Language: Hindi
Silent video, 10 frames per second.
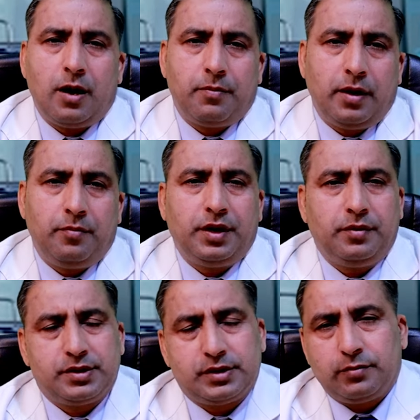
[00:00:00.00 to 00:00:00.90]
आप एम
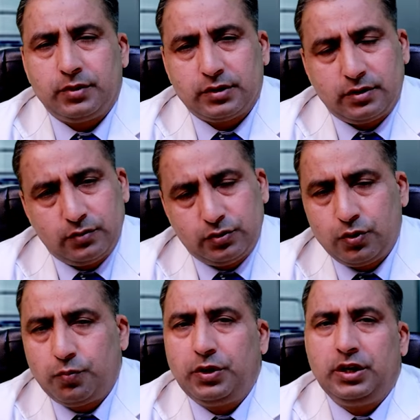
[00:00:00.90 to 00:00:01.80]
स्टमक
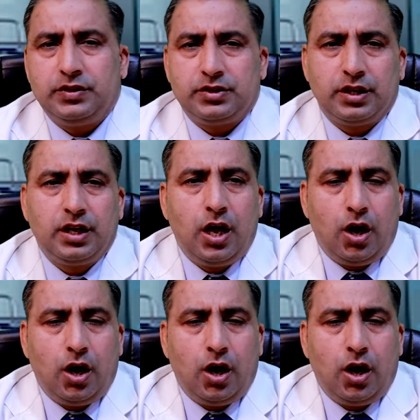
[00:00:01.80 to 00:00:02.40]
उसको पी लीजिए